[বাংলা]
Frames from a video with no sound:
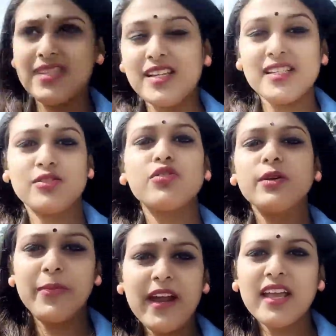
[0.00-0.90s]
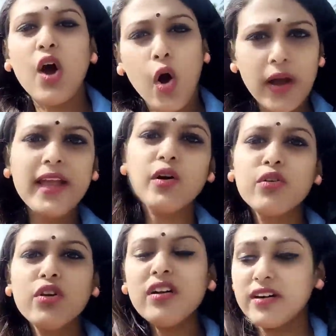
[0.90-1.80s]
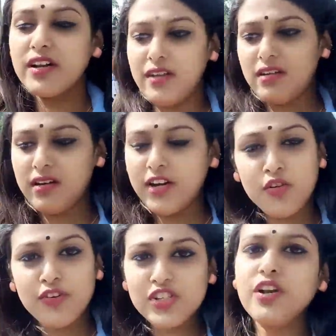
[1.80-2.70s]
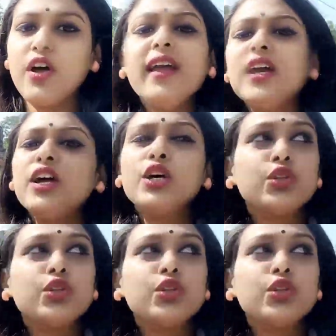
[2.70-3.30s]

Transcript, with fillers: সাঝে একটু রিপেয়ারিং হয় এগুলোর রিনোভেশন হয় তো